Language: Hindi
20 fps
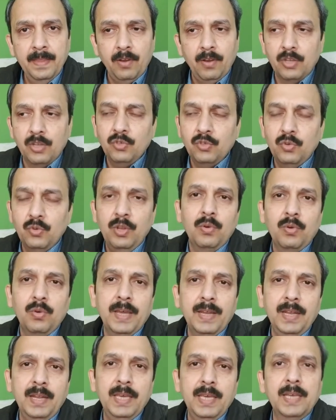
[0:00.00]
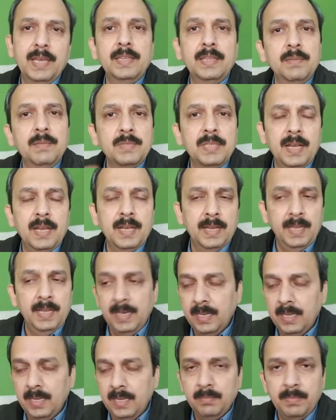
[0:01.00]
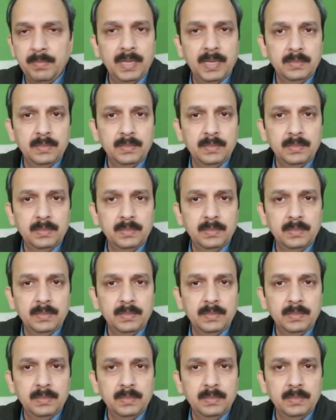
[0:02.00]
और जो लोग कह रहे हैं ना एकदम से आ गए नहीं गलत बात